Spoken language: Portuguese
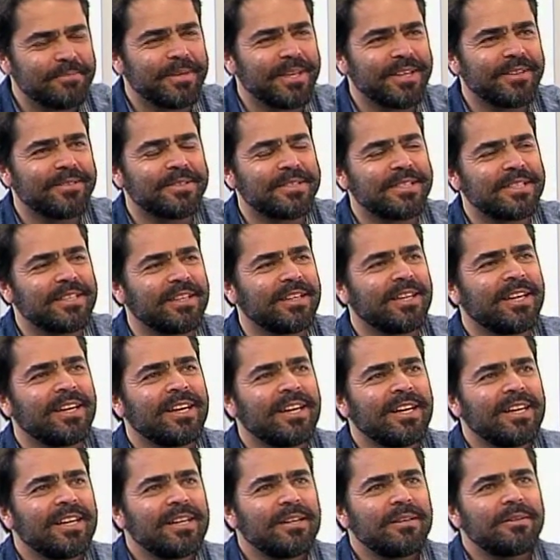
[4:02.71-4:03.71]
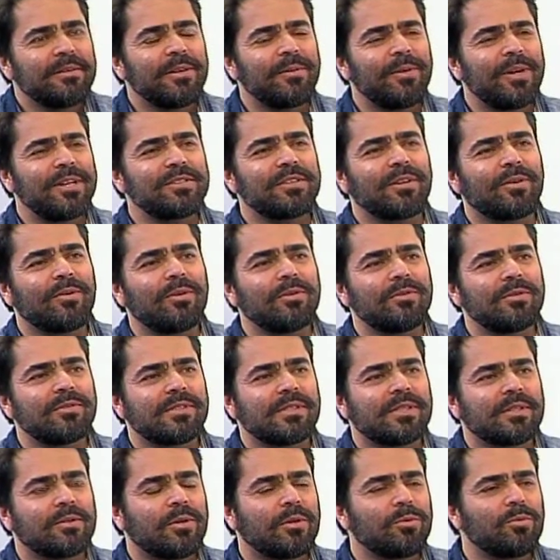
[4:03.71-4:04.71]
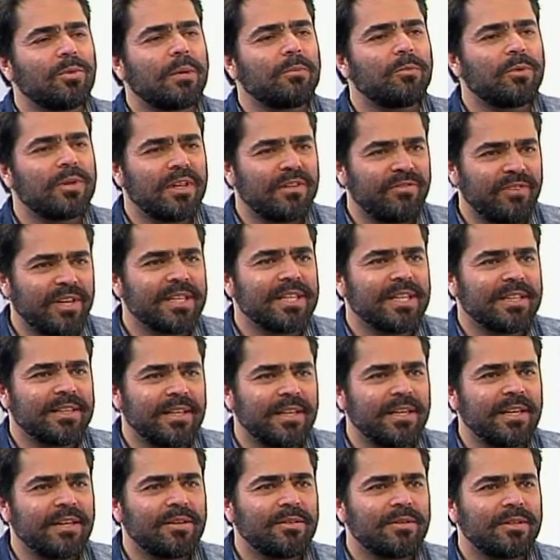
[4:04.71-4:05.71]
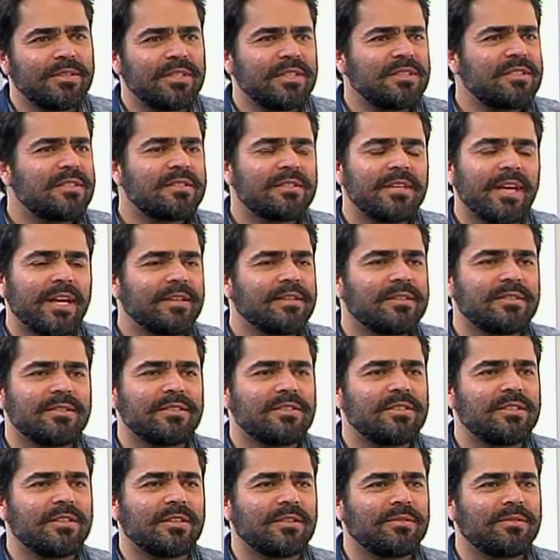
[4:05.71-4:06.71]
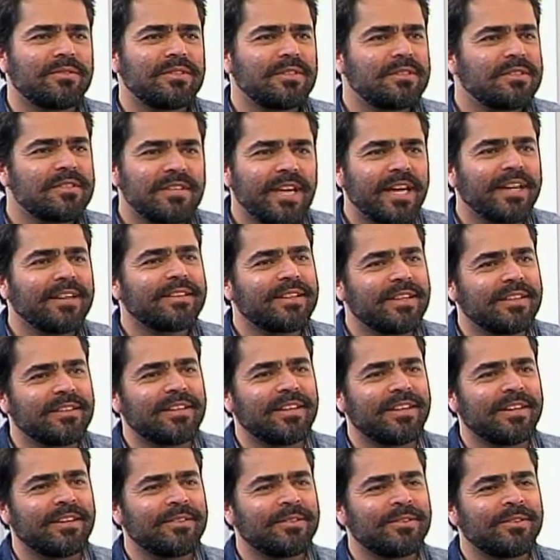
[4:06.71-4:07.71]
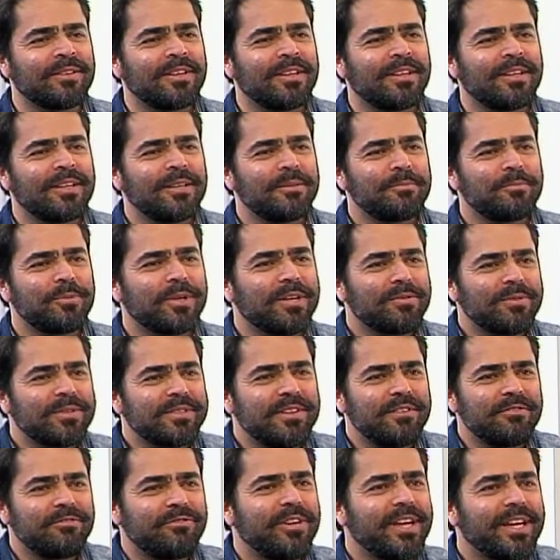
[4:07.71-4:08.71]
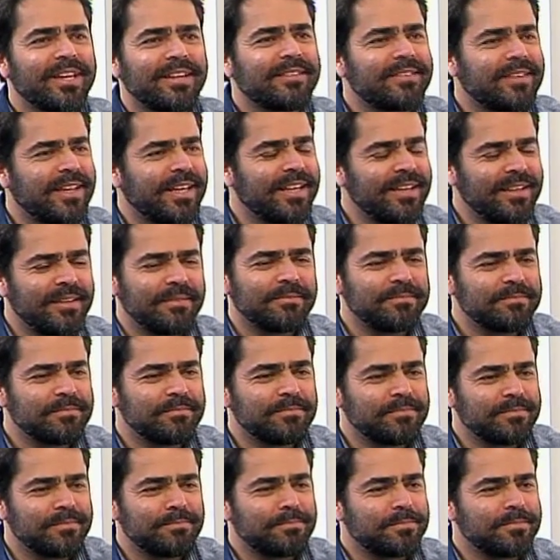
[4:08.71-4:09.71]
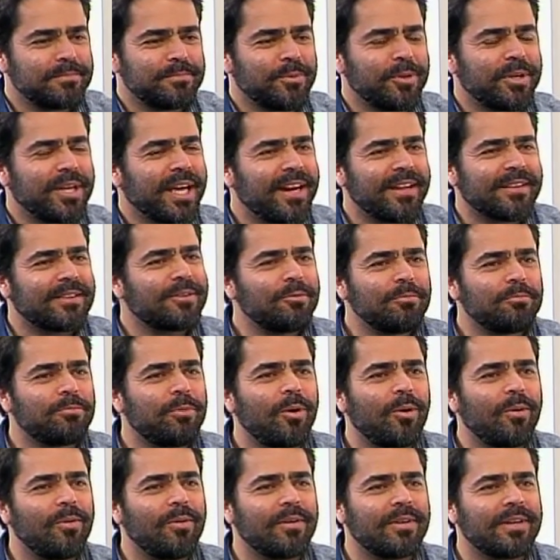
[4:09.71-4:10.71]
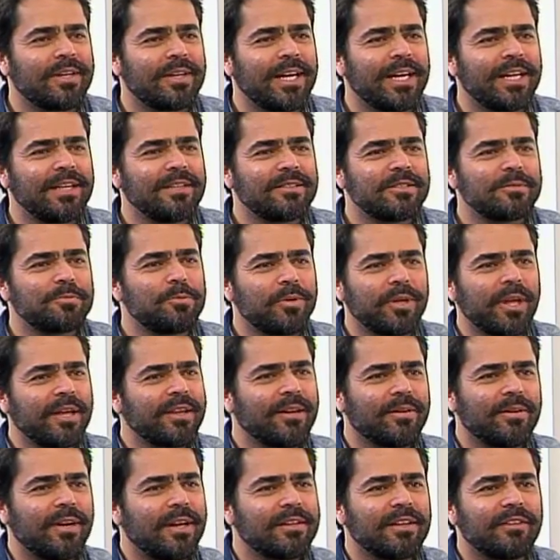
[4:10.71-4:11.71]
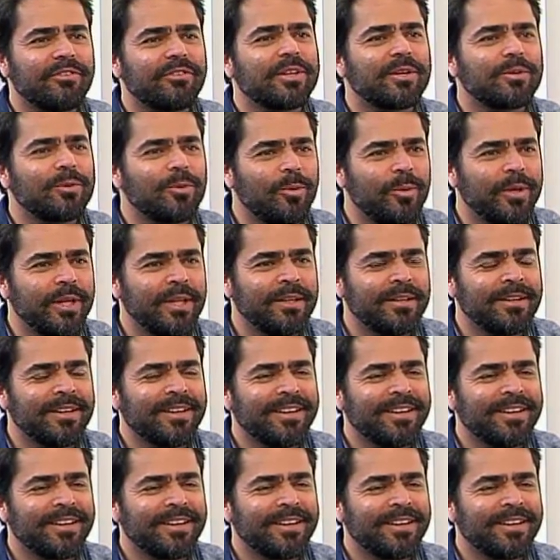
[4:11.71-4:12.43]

meio assim. Eu acho que quando, quando o amor é verdadeiro, a gente segue insistindo, a gente segue tentando. Porque você vê que tem. Porque era tão bom antes, por que, que agora está ficando ruim?